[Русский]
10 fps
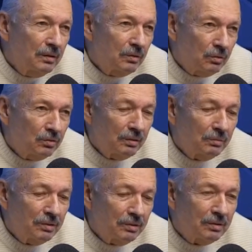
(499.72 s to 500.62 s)
То есть там,
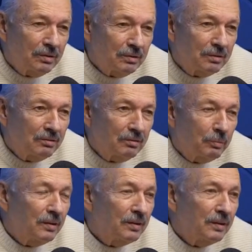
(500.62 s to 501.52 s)
если вы
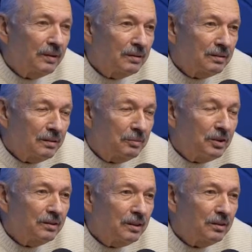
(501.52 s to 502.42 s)
предлагаете
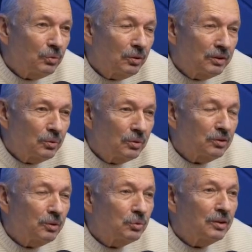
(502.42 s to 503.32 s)
психотехнику, которая к
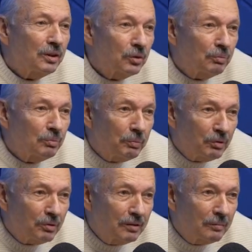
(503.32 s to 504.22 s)
чему-то нехорошему
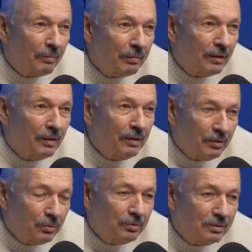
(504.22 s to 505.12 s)
привела,
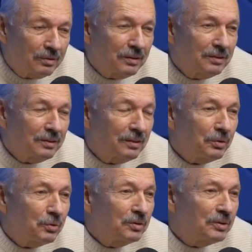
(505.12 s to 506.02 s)
ну, знаете, там
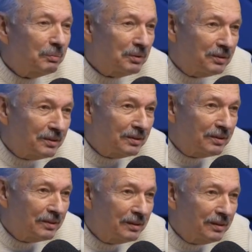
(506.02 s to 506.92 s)
придется платить.
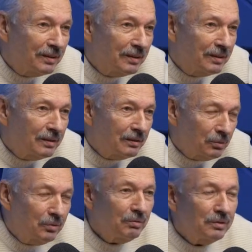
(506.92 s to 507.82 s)
Угу.
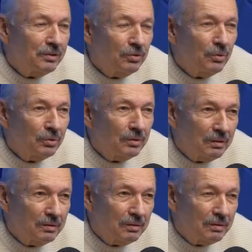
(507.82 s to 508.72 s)
Ну, известная история,
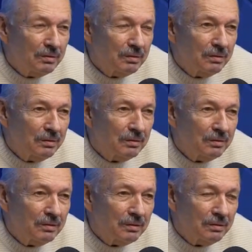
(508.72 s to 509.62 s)
когда
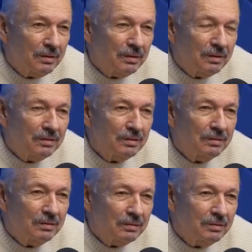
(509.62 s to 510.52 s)
одна из
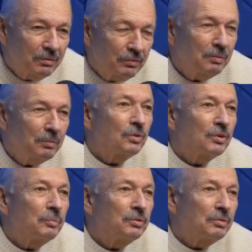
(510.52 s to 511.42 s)
фирм,
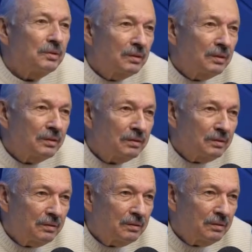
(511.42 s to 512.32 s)
которая производила
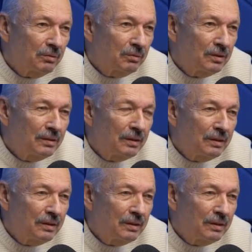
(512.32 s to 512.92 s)
игровые